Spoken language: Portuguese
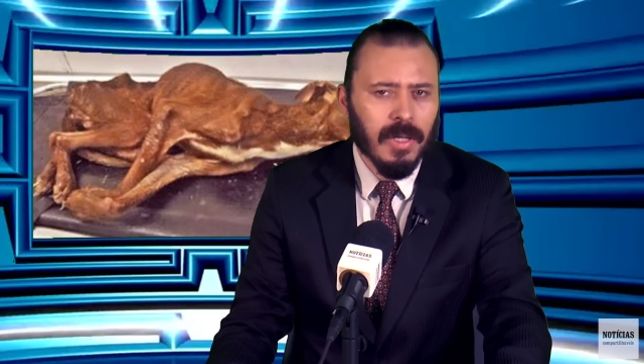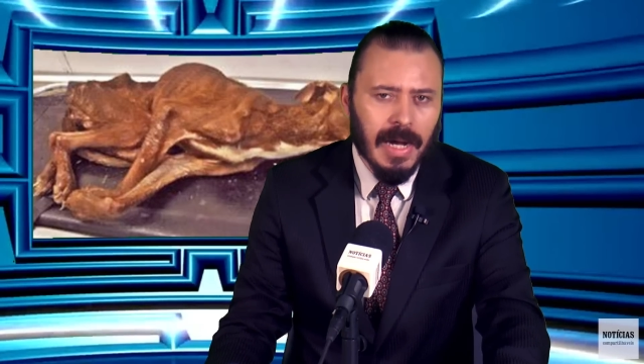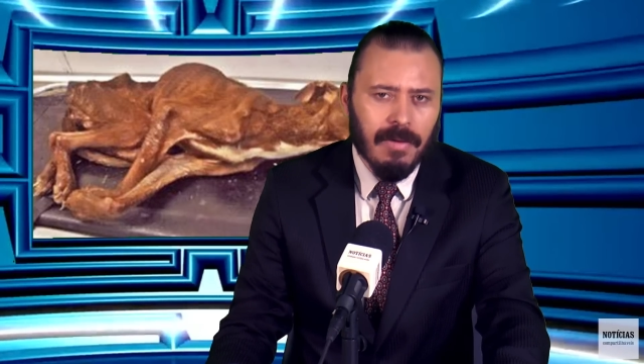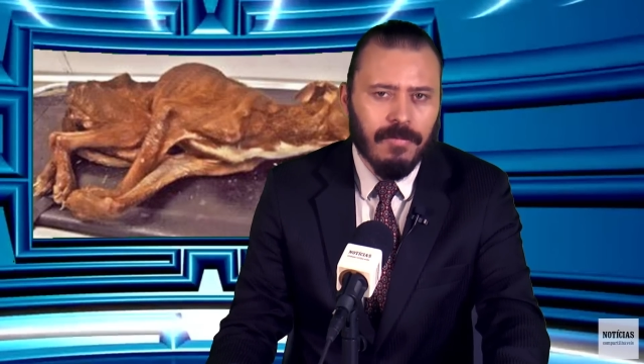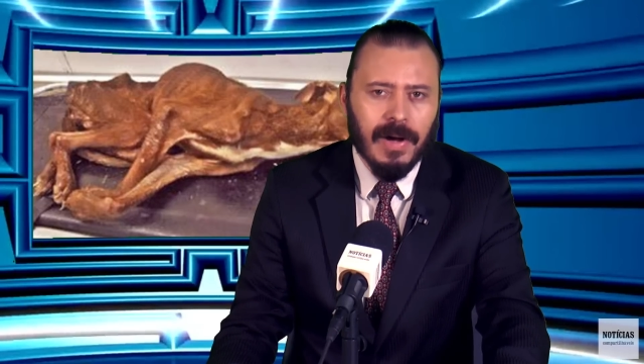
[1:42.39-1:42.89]

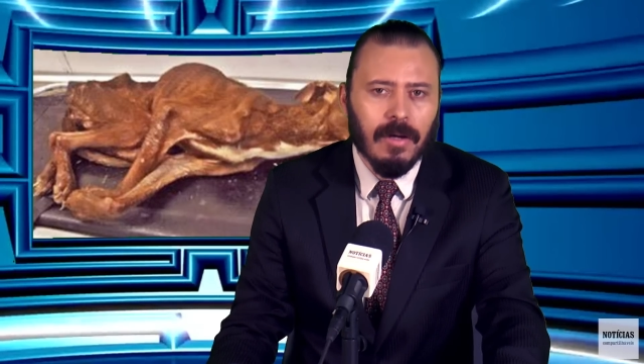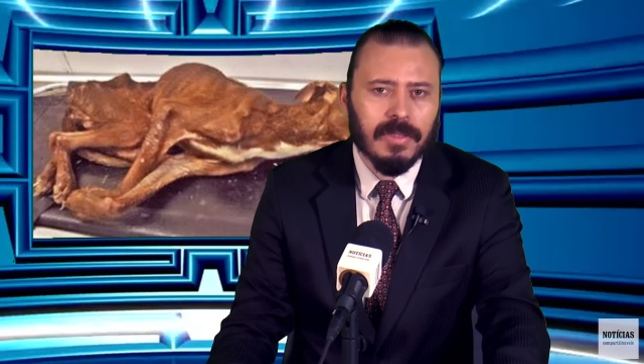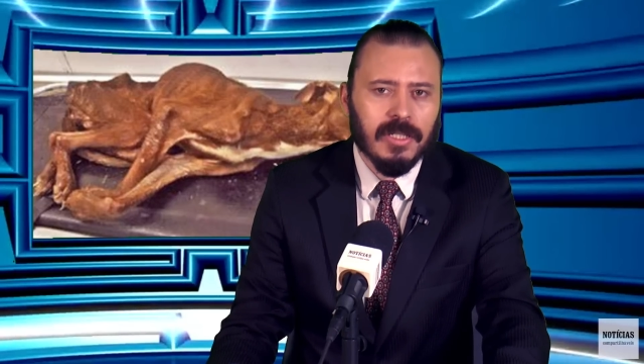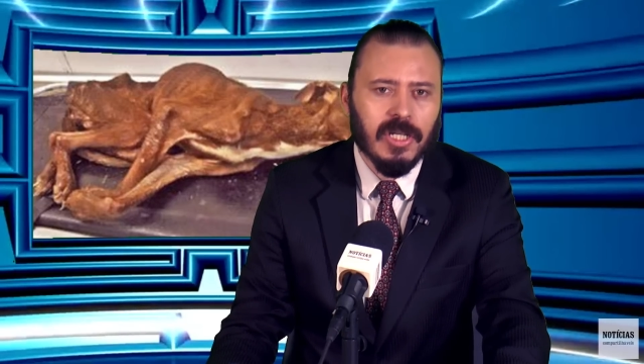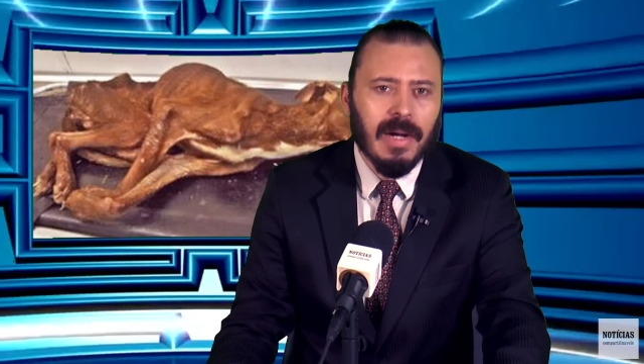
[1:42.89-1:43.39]
A
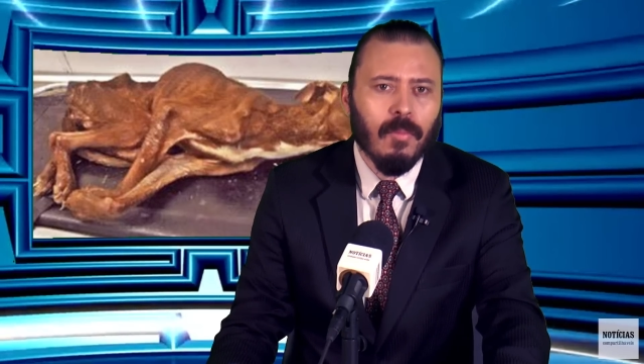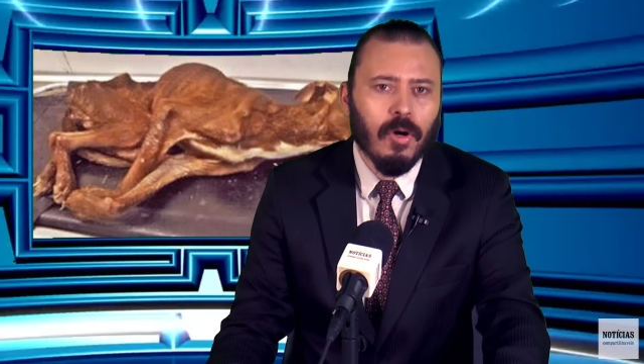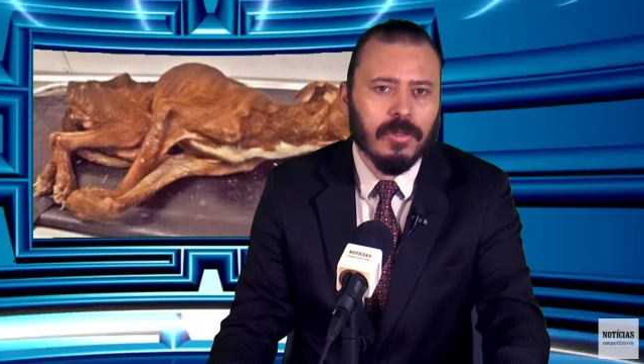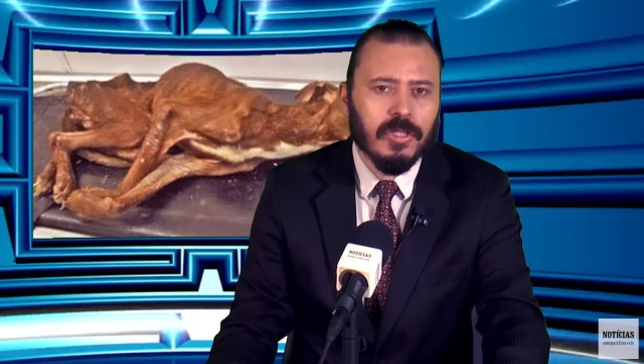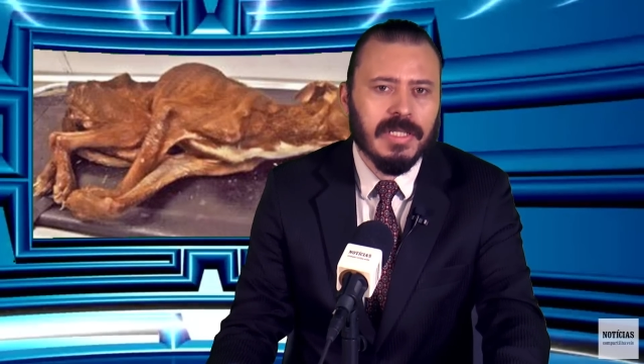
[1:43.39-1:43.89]
falta de
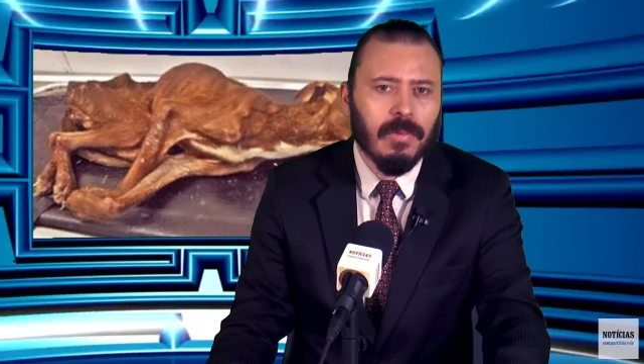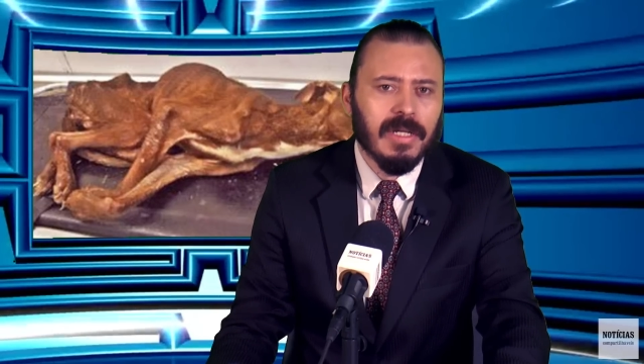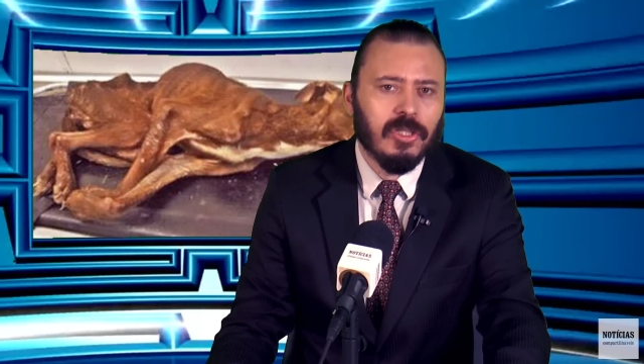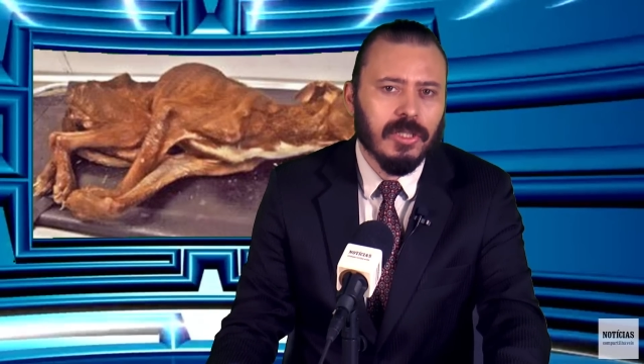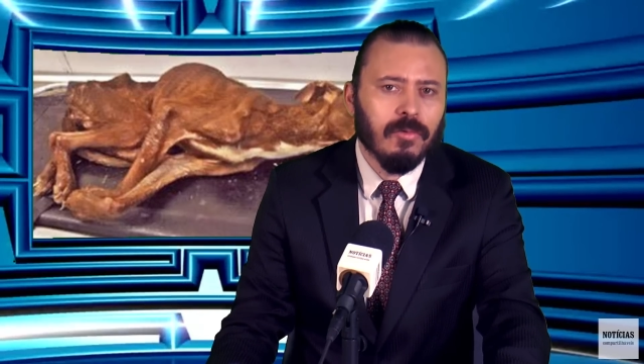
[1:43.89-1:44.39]
amor de seu
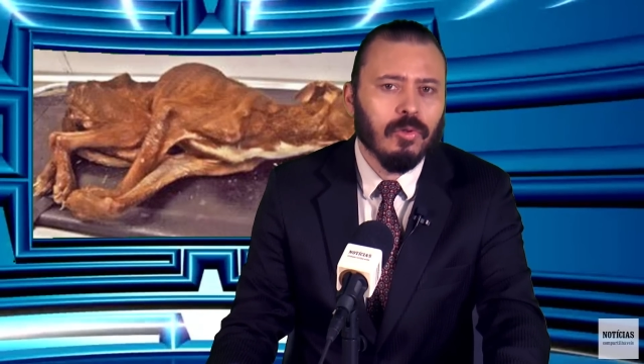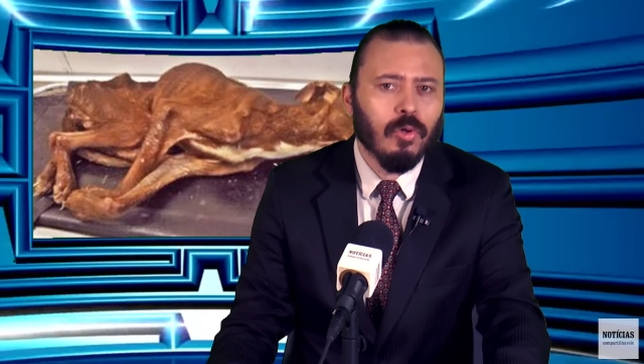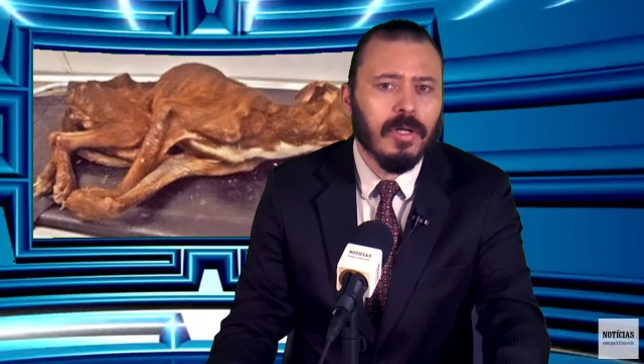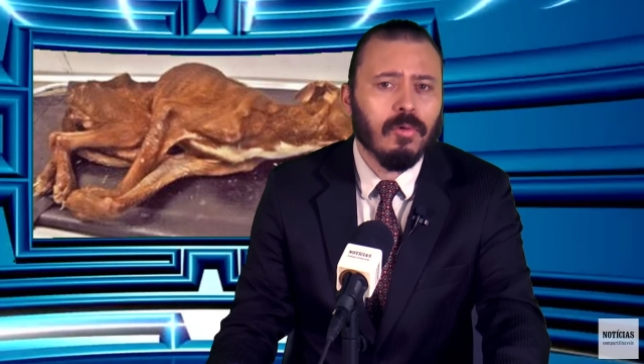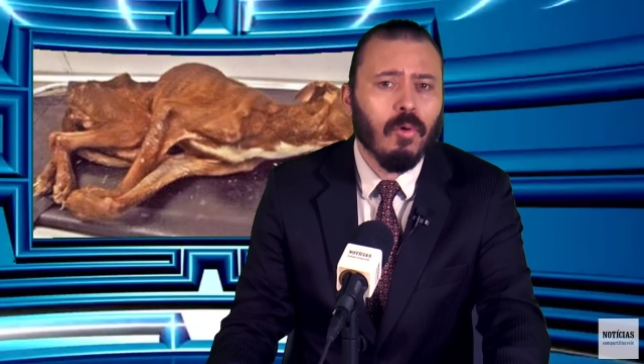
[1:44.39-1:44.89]
antigo
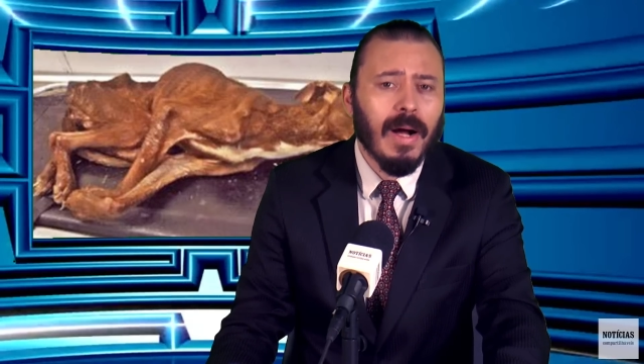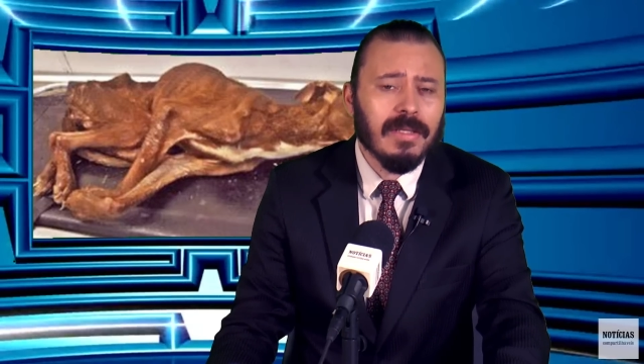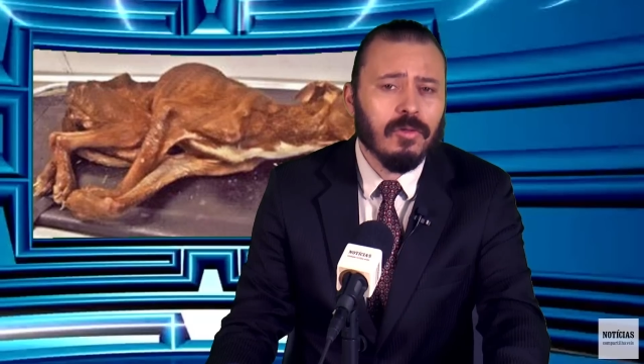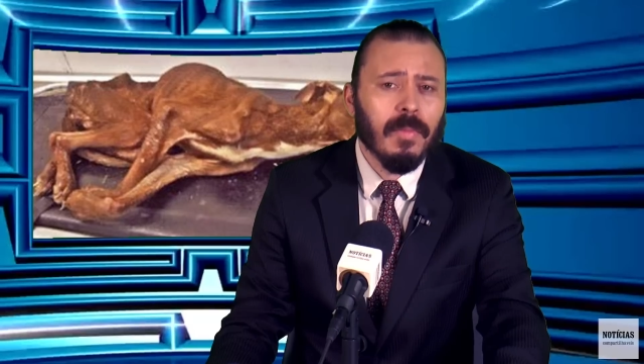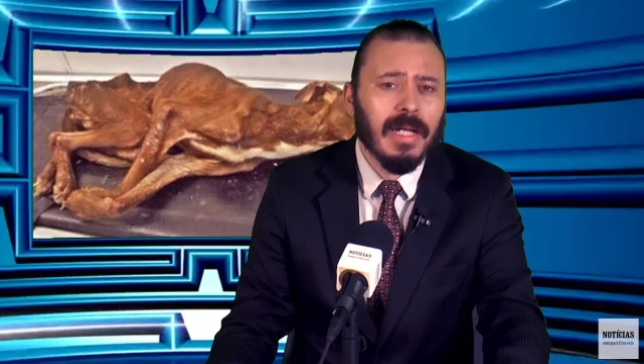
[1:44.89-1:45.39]
dono
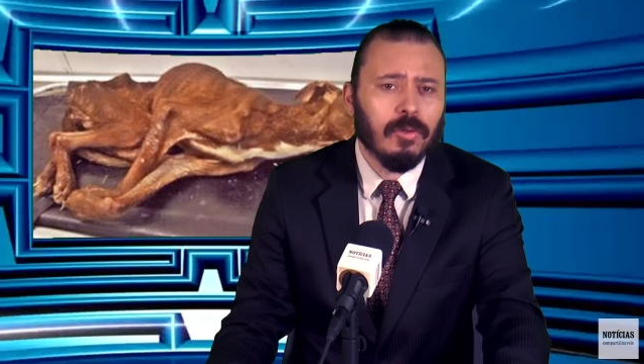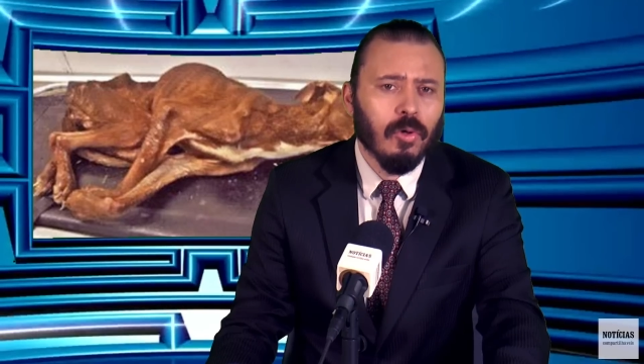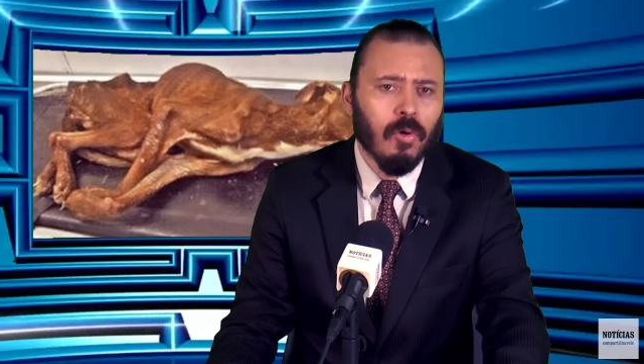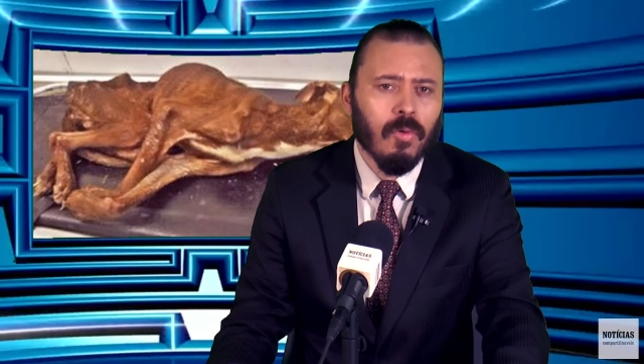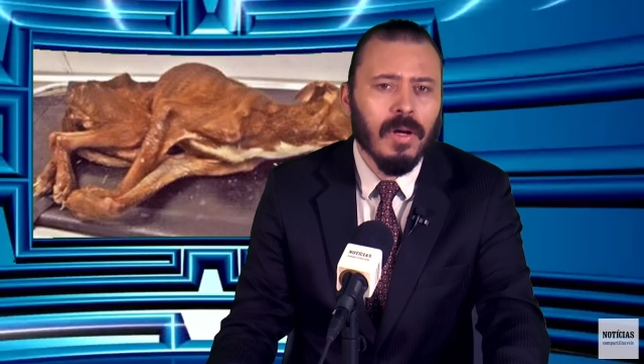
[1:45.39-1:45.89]
quase o
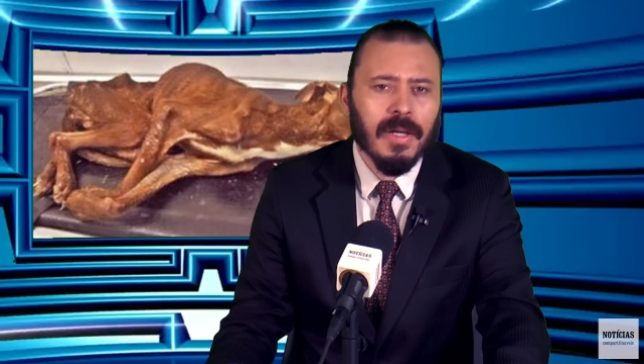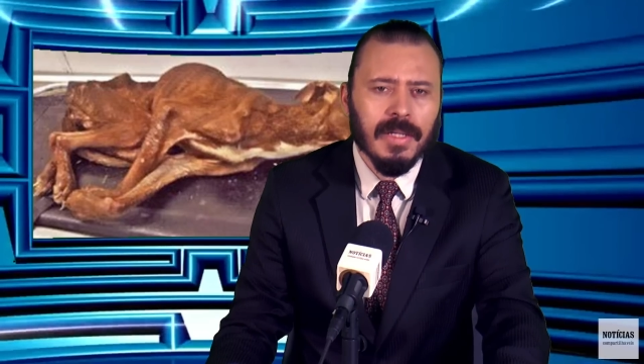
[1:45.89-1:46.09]
matou,